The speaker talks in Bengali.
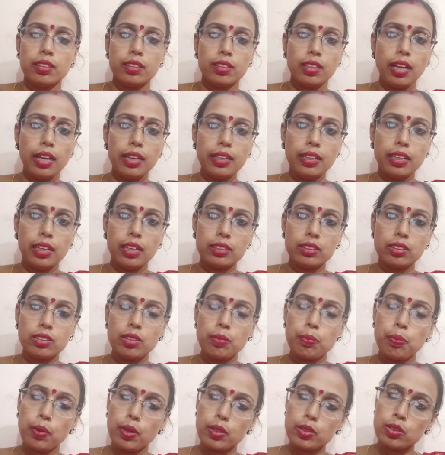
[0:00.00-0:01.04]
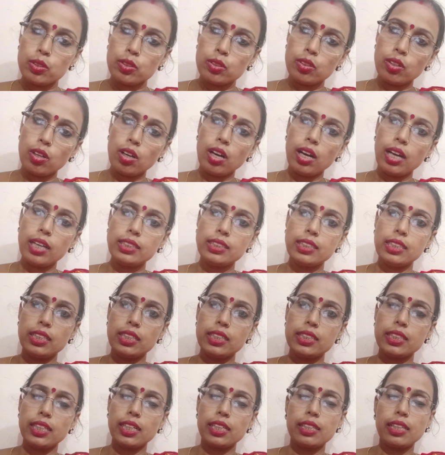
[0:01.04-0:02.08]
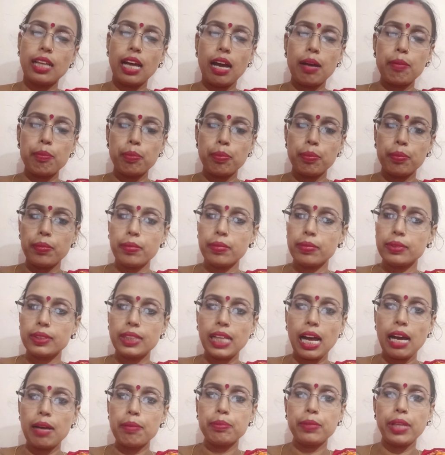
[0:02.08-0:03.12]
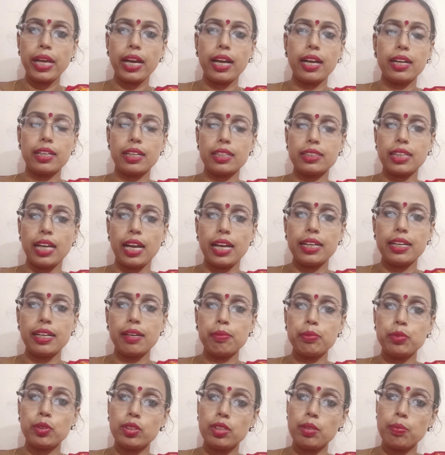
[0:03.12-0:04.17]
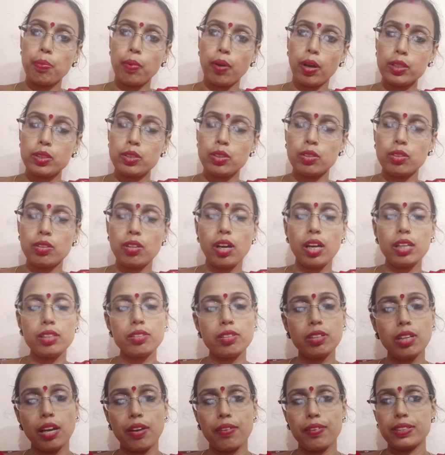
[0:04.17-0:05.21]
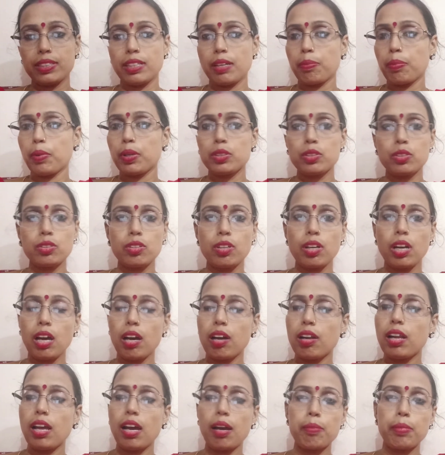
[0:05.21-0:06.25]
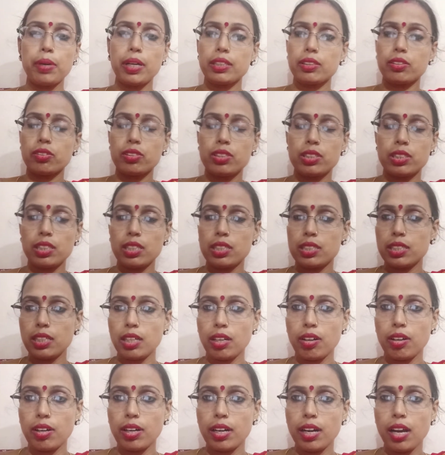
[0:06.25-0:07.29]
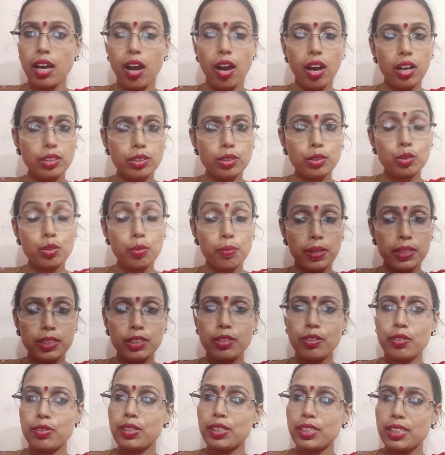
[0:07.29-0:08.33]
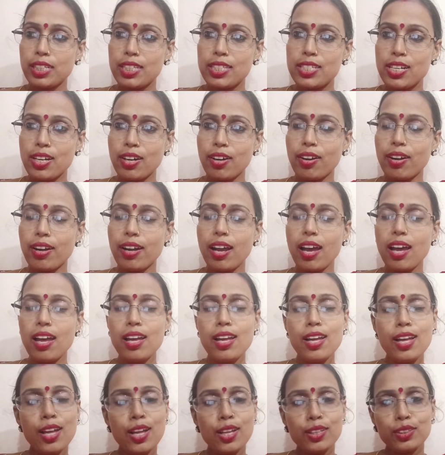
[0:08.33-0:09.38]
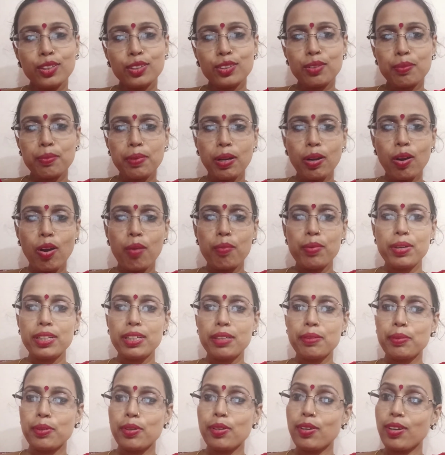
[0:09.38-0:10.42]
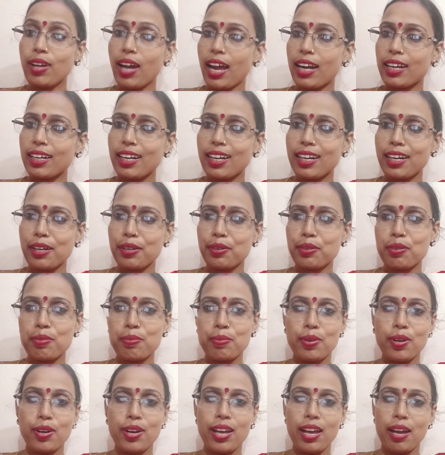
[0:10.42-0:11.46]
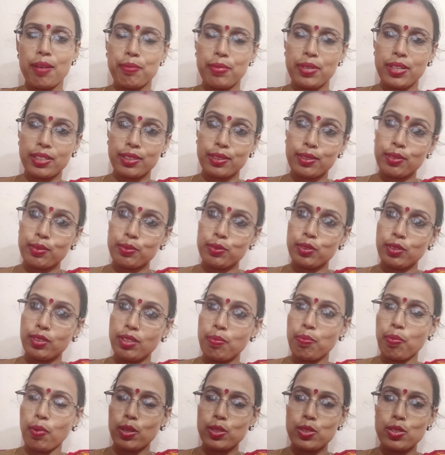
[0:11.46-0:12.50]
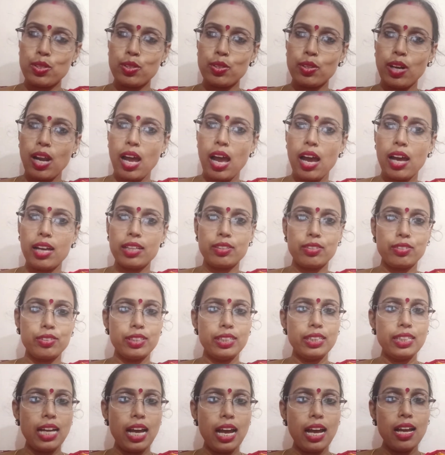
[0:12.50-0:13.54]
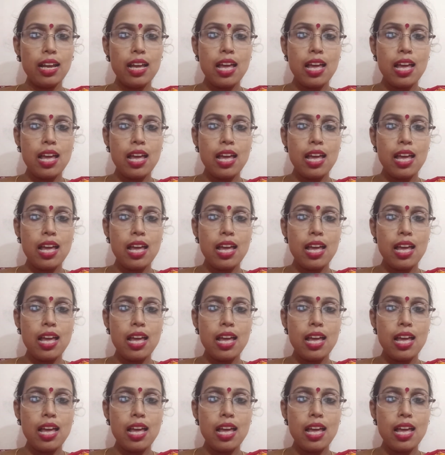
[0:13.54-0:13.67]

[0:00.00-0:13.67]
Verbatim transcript: তাই না যদি পছন্দ হয় জিনিসের দাম দাম দেখাটা যায় না যদি পছন্দ হয় তো নেওয়া যায় পছন্দ না হলে আমার তো নিতে ইচ্ছা করে না হয়তো তোমাদেরও নিতে ইচ্ছা করে না তো তোমরা কমেন্টে বলো কার কার এরকম হয় আমি তো যদি পছন্দ না হয় তো নিই না